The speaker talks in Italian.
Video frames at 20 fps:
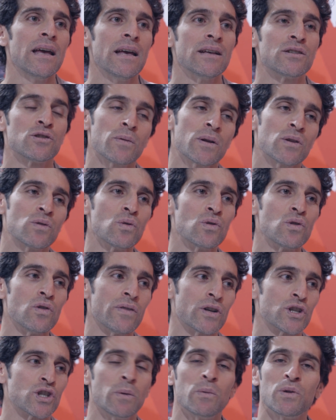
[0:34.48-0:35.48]
e
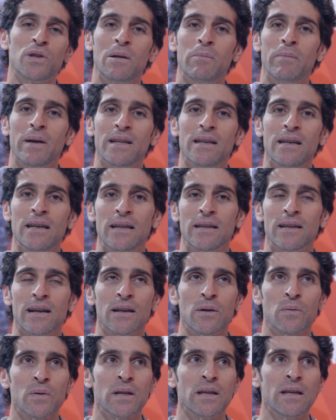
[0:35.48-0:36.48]
soprattutto facciamo del Made in
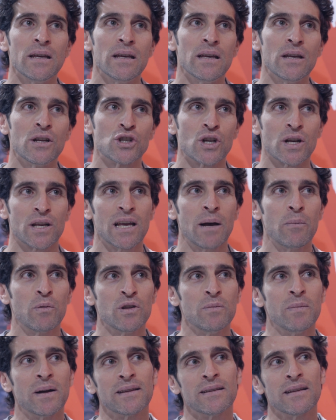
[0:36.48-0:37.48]
Italy, quindi
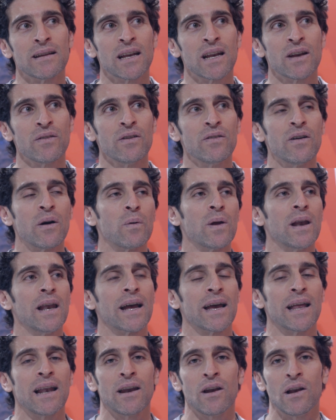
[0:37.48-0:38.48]
cerchiamo di mantenere viva
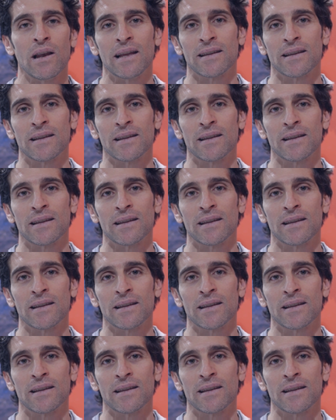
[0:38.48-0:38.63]
quella che è la,